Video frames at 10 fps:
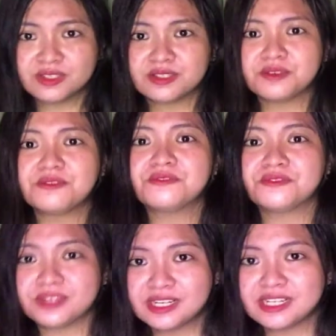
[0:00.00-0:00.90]
So
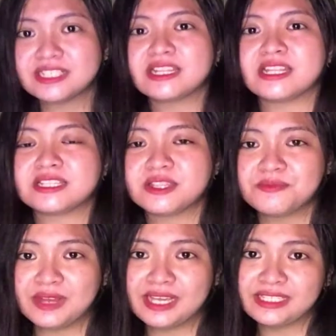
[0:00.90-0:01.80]
first, let's
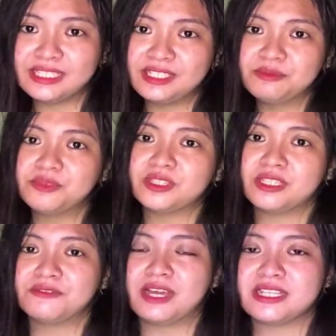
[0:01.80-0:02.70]
define input
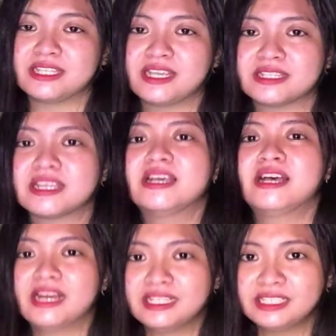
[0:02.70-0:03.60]
devices.
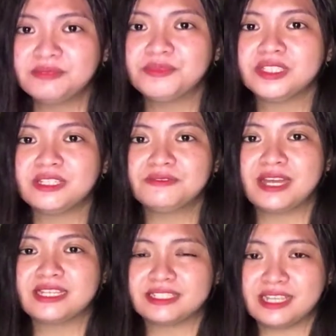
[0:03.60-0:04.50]
An input
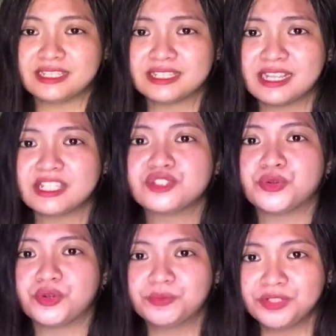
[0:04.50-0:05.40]
devices lets
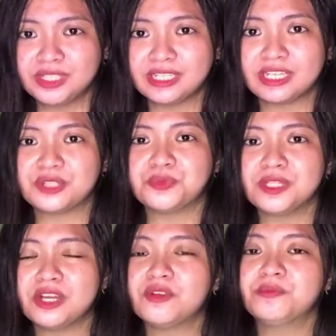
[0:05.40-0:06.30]
you communicate
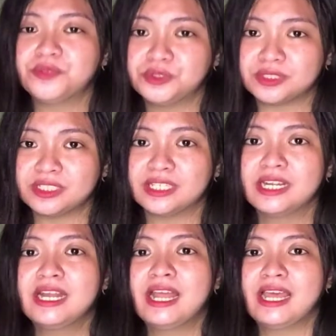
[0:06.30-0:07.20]
with the computer
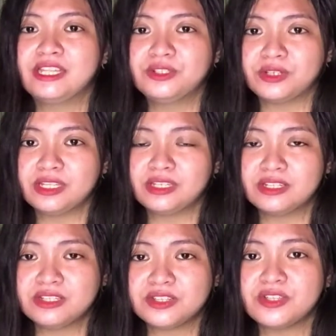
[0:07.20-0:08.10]
and you can
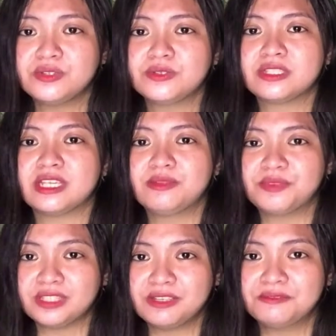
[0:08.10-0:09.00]
also use
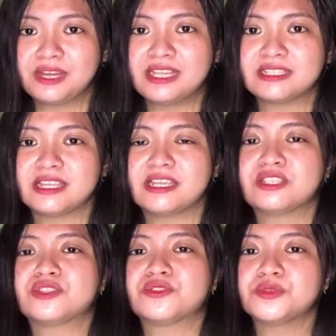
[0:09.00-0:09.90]
input
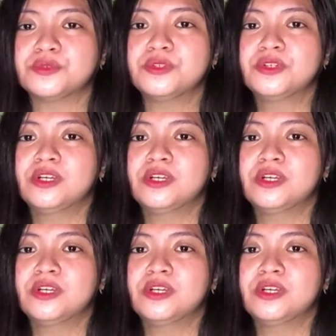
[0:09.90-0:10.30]
devices to